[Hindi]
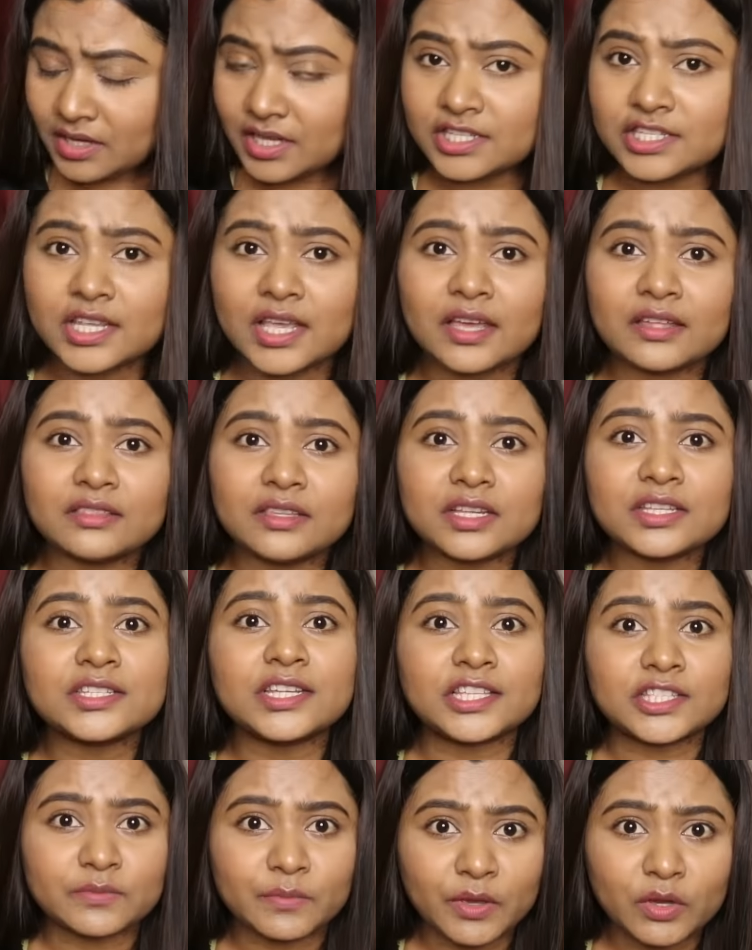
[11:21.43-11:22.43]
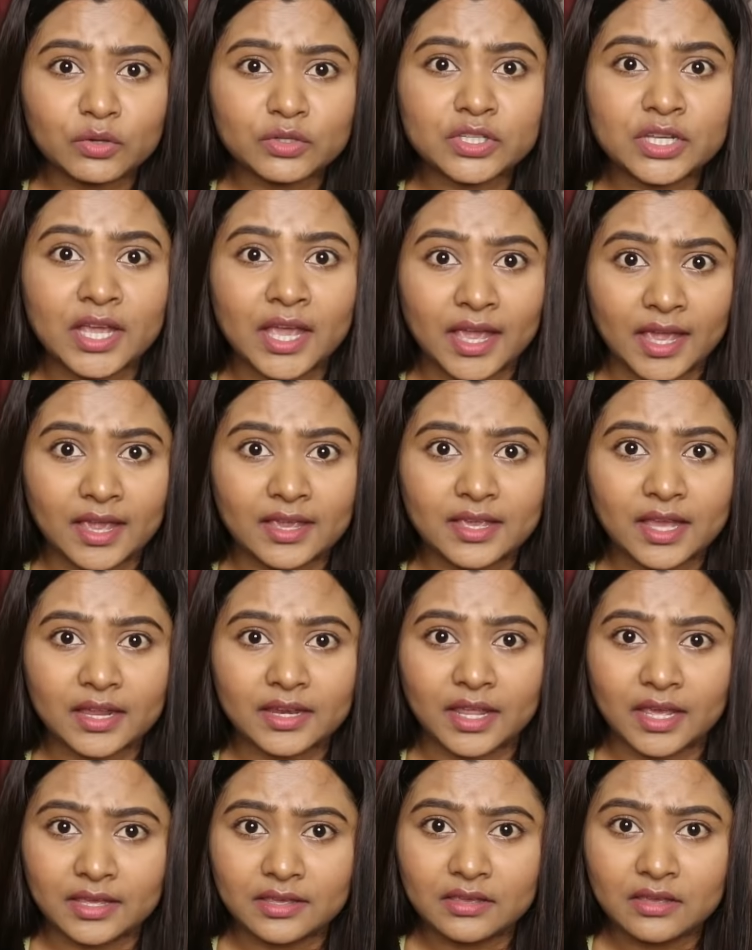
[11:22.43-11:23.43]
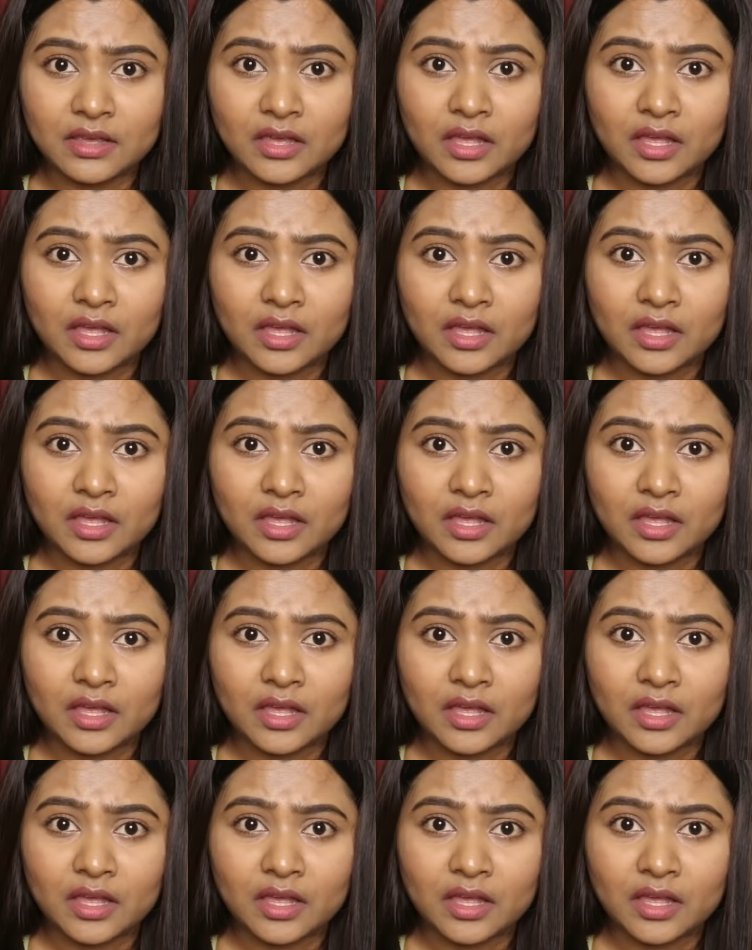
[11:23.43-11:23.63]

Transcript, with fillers: इसके अंदर सच में कुछ है या नहीं